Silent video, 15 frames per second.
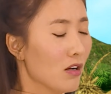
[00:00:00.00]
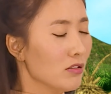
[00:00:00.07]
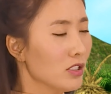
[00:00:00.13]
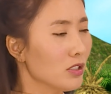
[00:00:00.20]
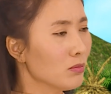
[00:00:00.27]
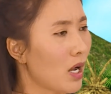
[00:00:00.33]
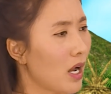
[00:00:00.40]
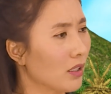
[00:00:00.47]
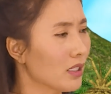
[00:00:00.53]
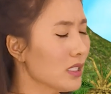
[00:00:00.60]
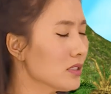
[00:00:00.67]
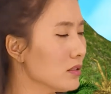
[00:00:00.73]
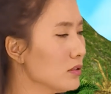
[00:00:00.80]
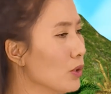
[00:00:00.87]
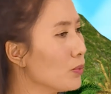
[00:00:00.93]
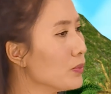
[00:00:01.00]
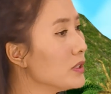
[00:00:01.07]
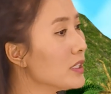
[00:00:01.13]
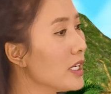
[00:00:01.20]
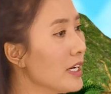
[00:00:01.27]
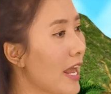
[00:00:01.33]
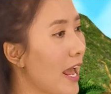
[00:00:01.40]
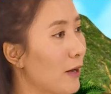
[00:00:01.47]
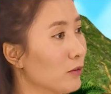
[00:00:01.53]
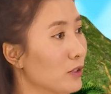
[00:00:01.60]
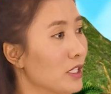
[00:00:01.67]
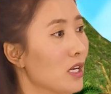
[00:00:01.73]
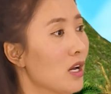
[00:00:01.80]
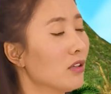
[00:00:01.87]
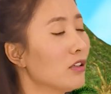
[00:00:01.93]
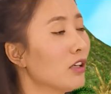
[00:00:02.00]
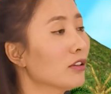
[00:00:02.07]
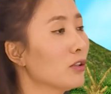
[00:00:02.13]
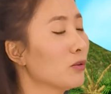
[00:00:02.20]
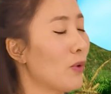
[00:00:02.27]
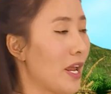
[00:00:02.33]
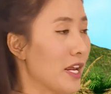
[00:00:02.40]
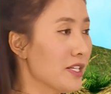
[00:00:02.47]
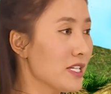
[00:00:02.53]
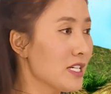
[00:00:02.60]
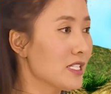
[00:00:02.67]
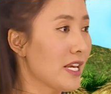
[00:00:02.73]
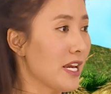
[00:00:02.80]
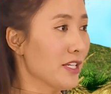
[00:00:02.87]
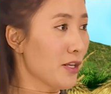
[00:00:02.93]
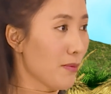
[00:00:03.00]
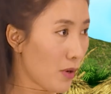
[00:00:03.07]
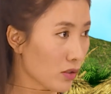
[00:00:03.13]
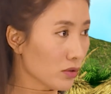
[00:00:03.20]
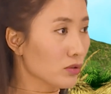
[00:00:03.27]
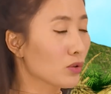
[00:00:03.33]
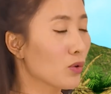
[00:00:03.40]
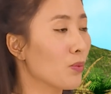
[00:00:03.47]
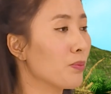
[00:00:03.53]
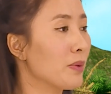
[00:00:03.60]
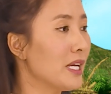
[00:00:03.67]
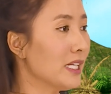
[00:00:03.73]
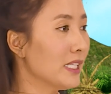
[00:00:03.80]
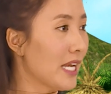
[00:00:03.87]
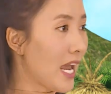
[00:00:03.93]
Nhưng mà cách sử dụng như thế nào thì Dr. Khỏe chia sẻ cho mọi người cùng biết